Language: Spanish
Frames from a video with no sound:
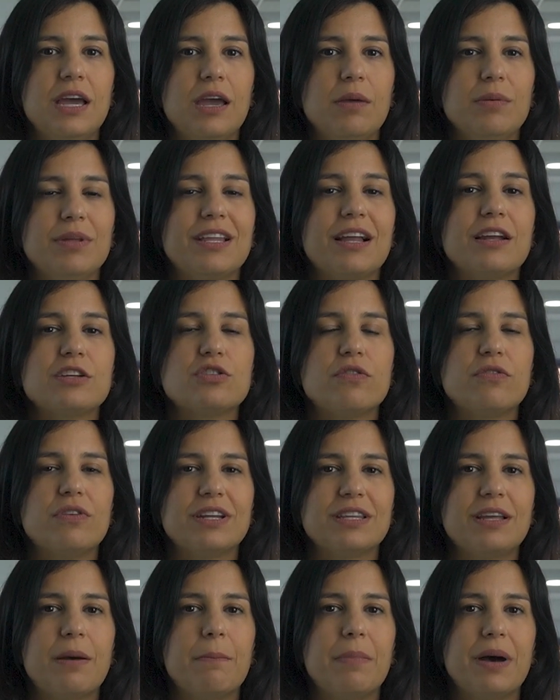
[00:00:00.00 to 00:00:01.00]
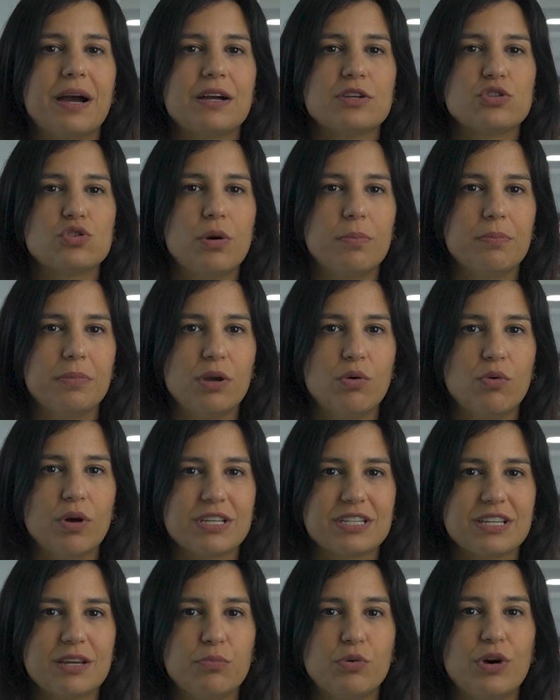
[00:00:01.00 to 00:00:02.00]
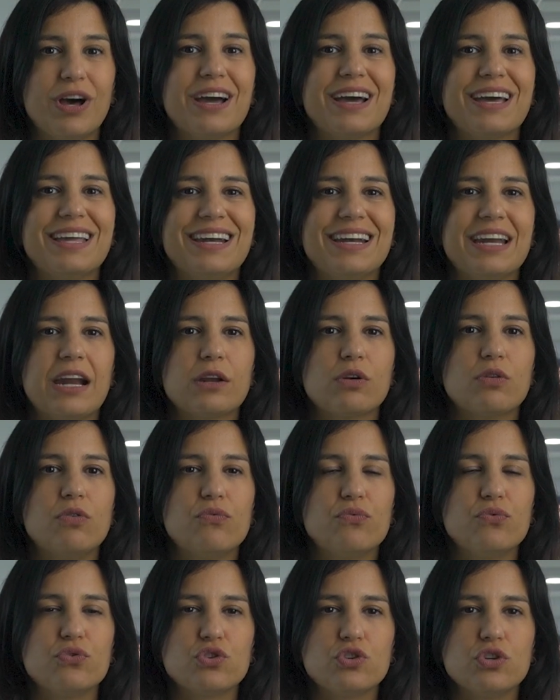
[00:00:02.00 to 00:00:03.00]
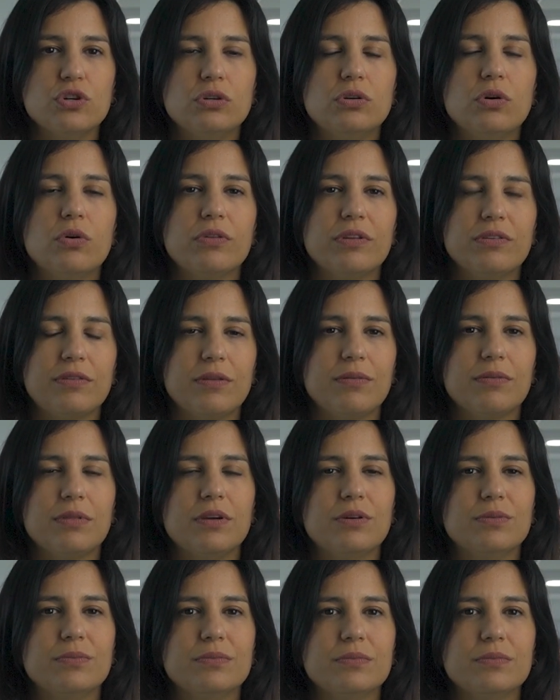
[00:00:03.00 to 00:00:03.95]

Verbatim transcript: Evita las ofertas vagas o ambiguas que puedan generar confusión o decepción.